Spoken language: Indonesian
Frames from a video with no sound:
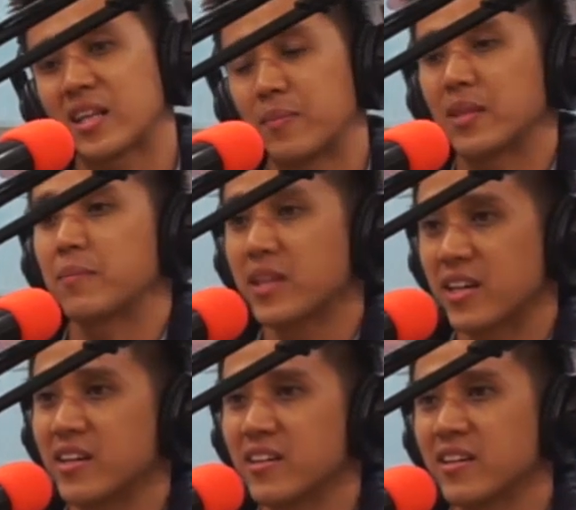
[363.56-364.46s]
ke
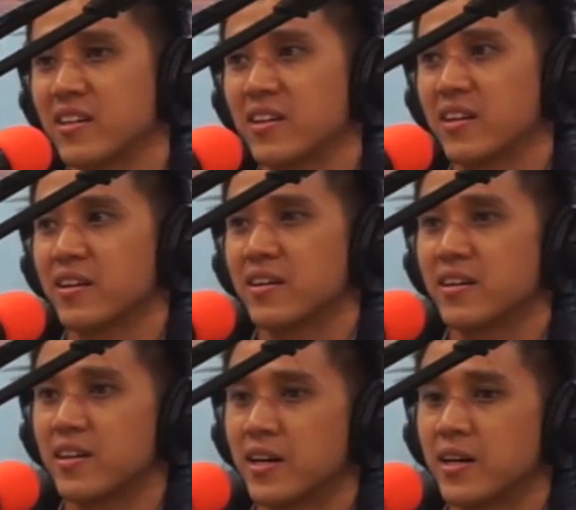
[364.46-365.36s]
teman-temannya hmm.
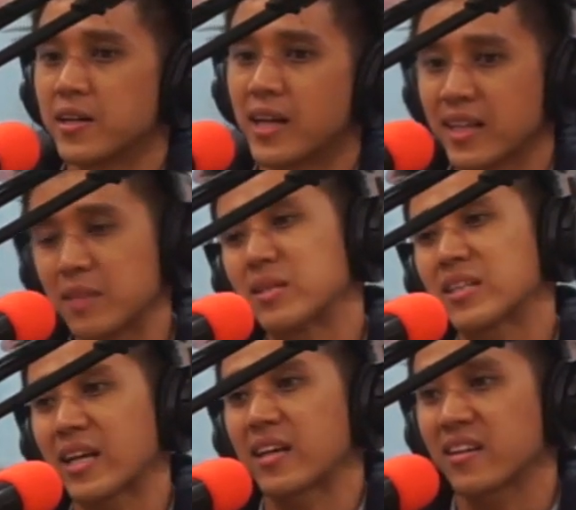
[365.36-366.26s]
uh, dan kita bisa
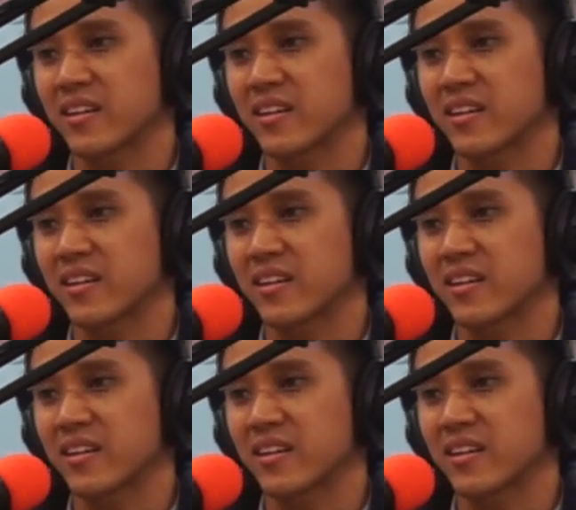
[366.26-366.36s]
track